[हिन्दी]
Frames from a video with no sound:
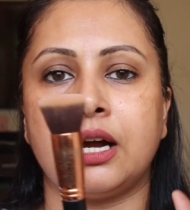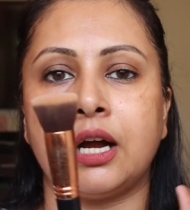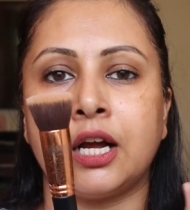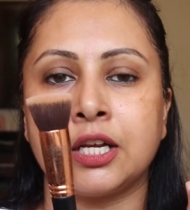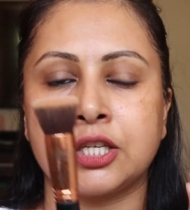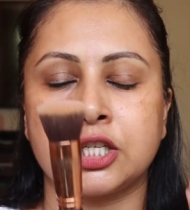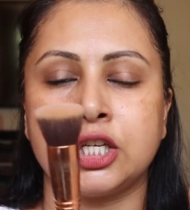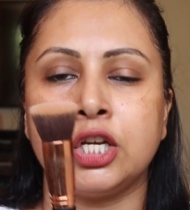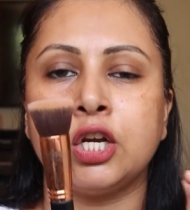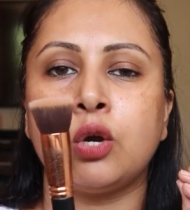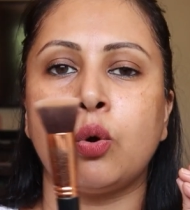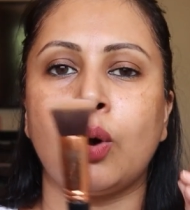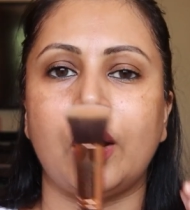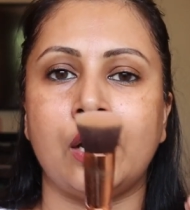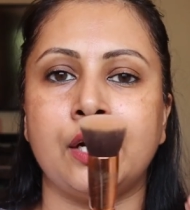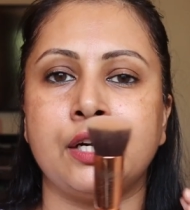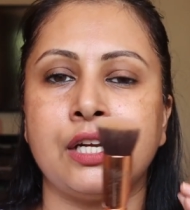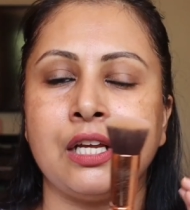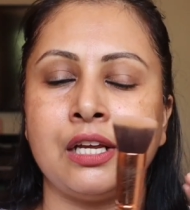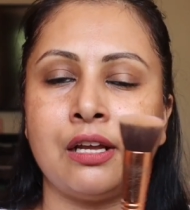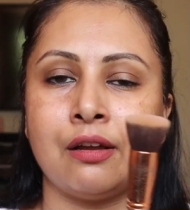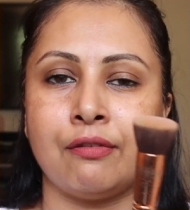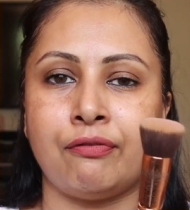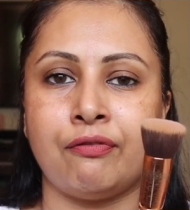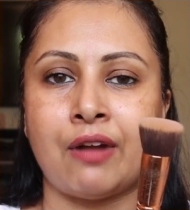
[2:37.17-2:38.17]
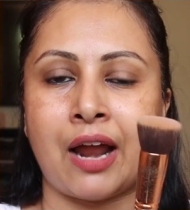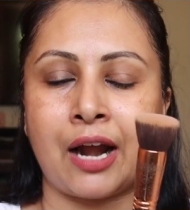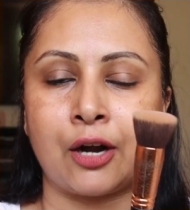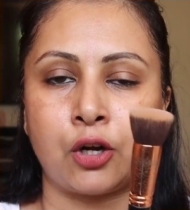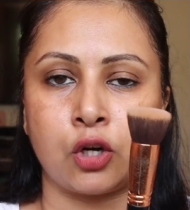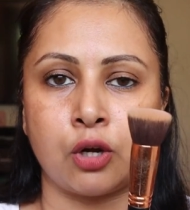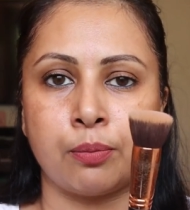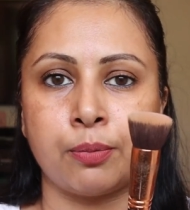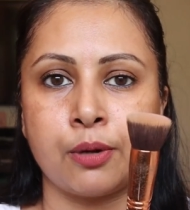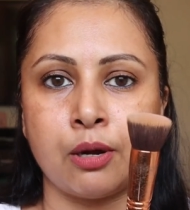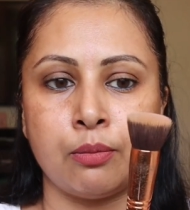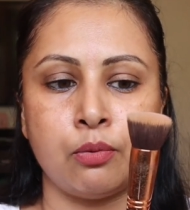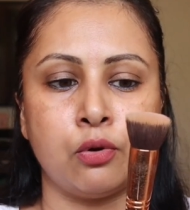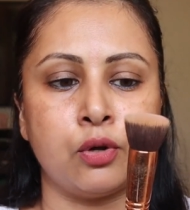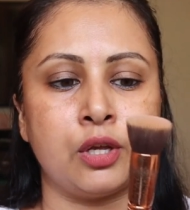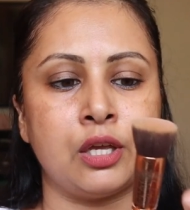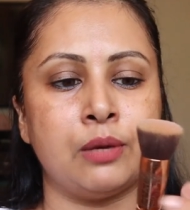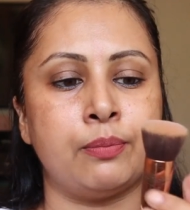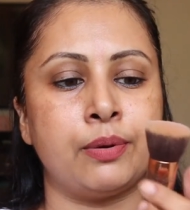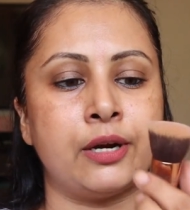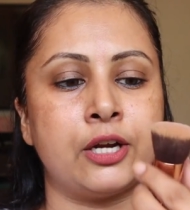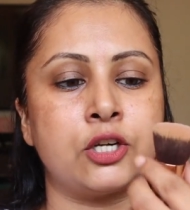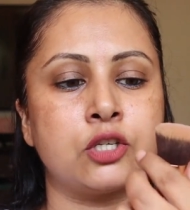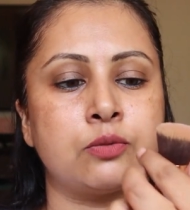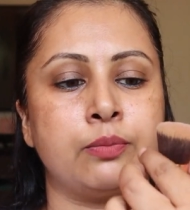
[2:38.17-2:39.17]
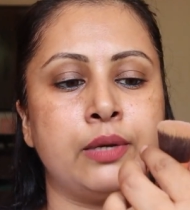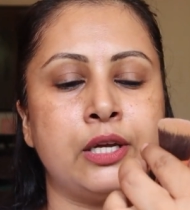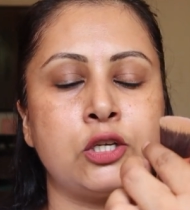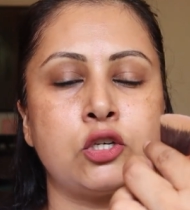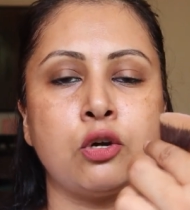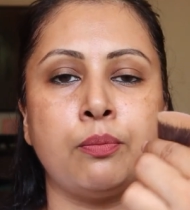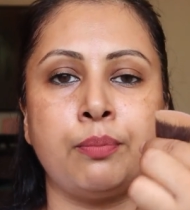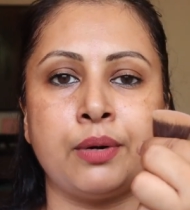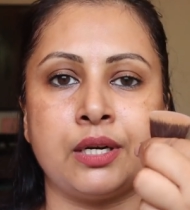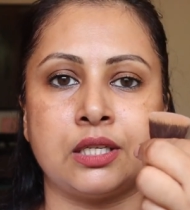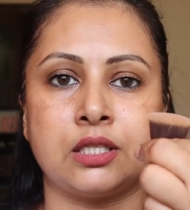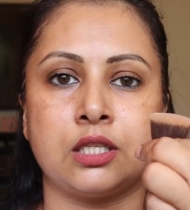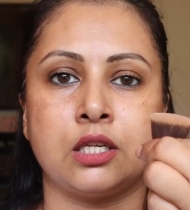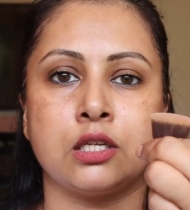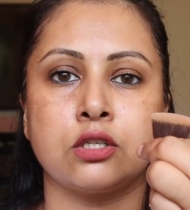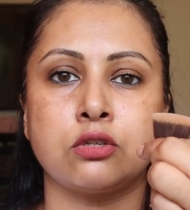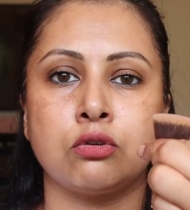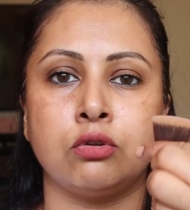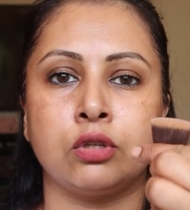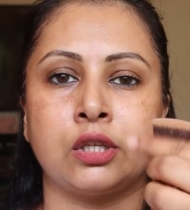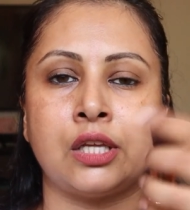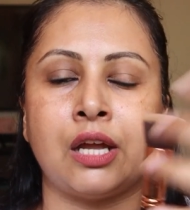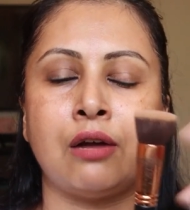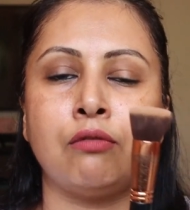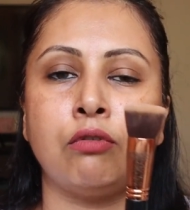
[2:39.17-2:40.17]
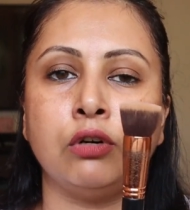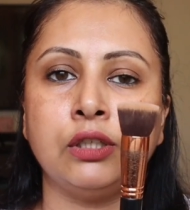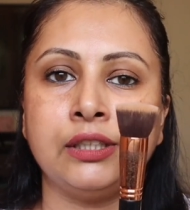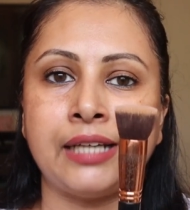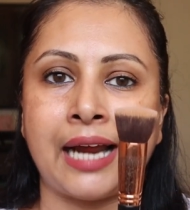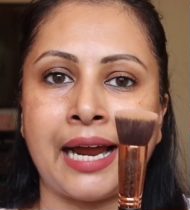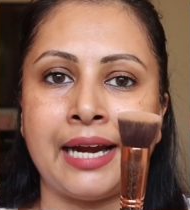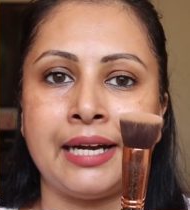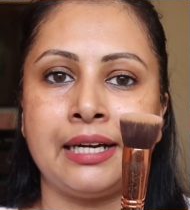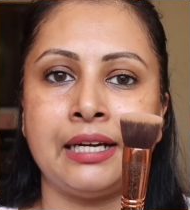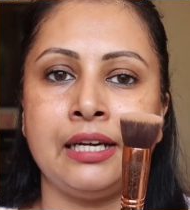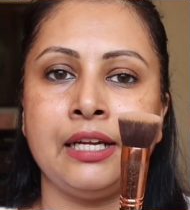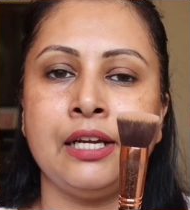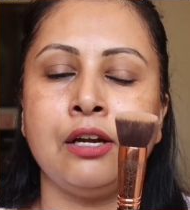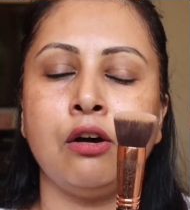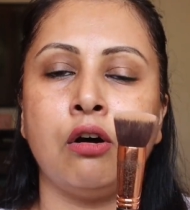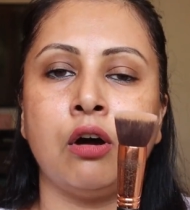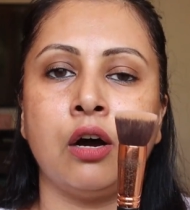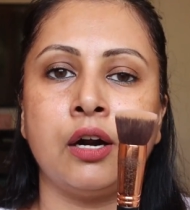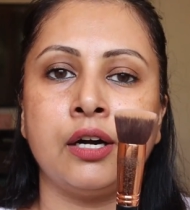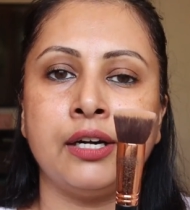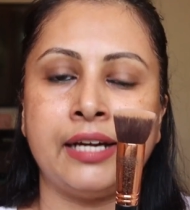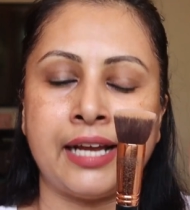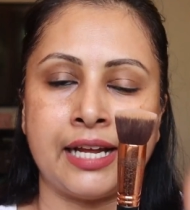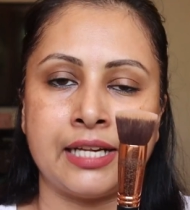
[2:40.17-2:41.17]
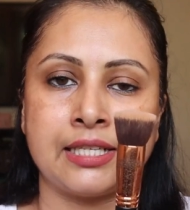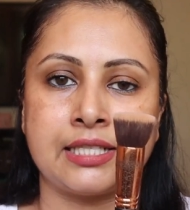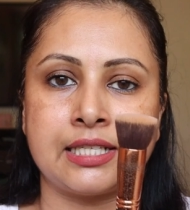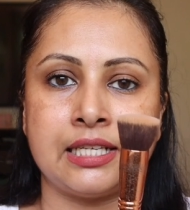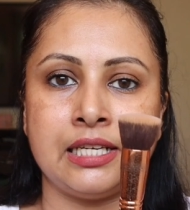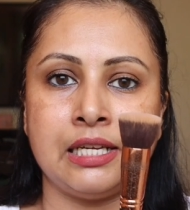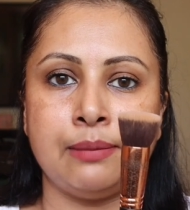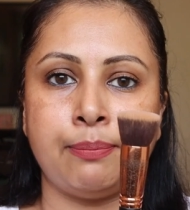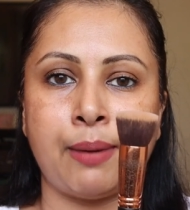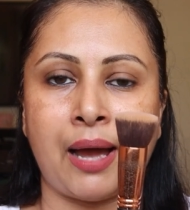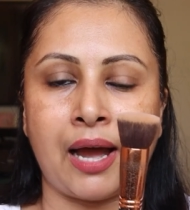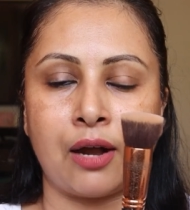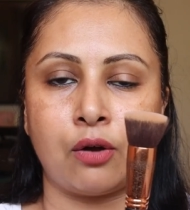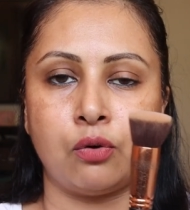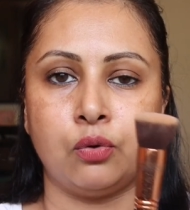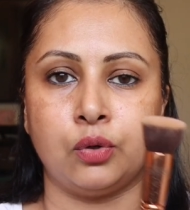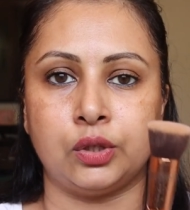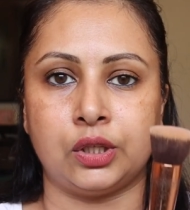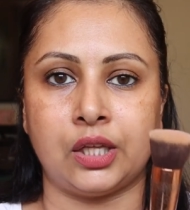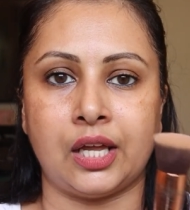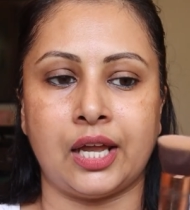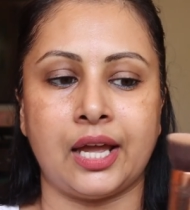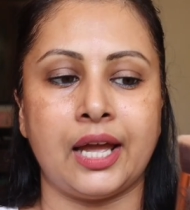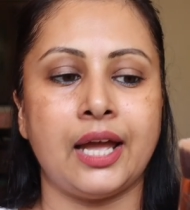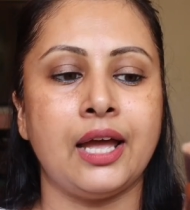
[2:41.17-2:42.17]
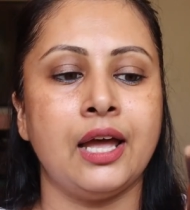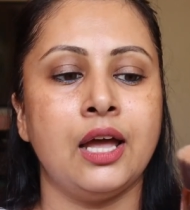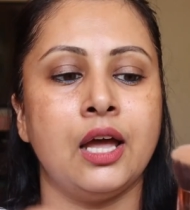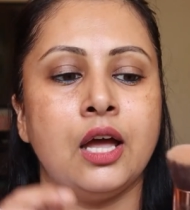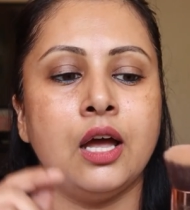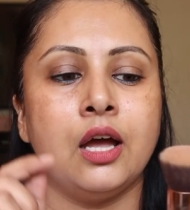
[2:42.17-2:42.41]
अच्छी क्वालिटी के फ्लैट टॉप कबू की ब्रश में जो ब्रिसल्स होते हैं वो टाइटली और डेंसली पैक होते हैं